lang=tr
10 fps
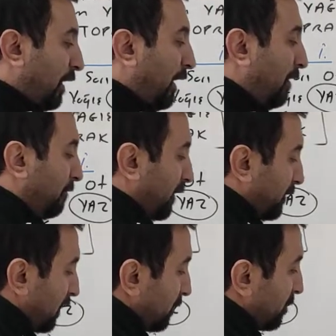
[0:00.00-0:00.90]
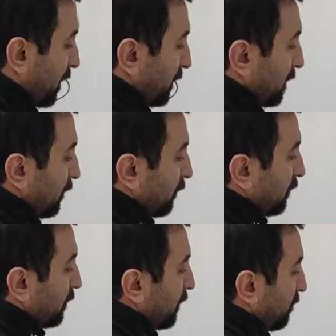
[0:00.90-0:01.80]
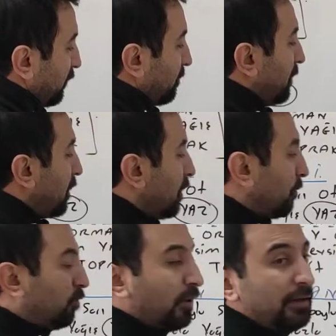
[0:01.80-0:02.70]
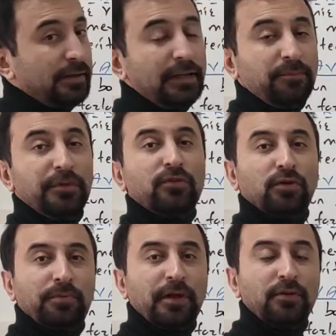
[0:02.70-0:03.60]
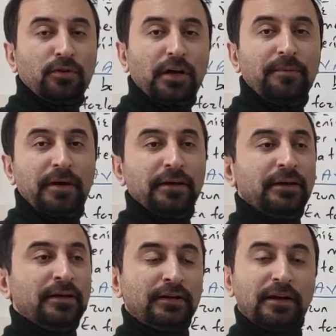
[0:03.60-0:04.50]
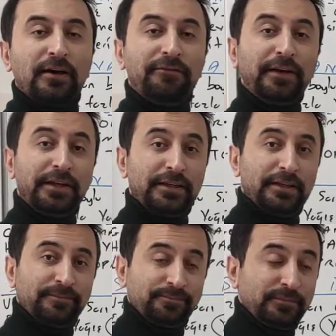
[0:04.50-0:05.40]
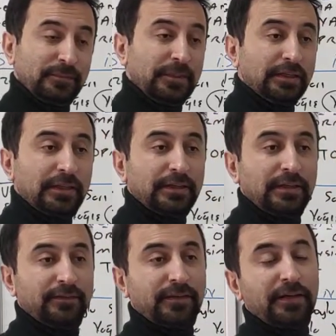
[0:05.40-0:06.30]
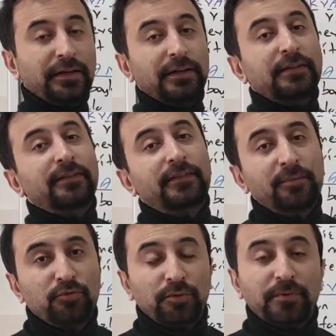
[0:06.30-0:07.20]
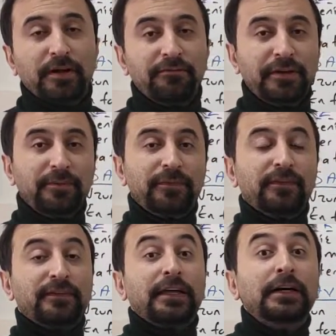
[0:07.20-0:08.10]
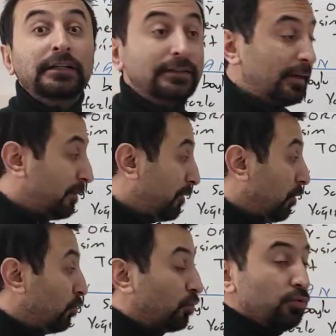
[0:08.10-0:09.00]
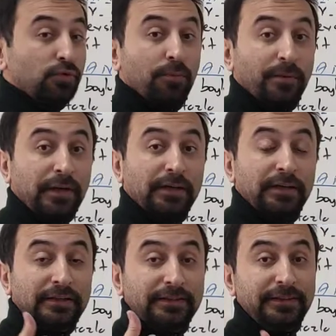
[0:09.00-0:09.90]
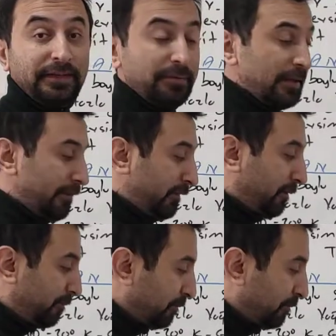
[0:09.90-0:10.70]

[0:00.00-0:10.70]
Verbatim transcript: En fazla ilkbahar yağışıdır demiştim. Buranın net bir toprağı yok ama kahverengi, ya da kestane renkli step toprağı verimsiz tahıl tarımına uygun toprak diyebiliriz.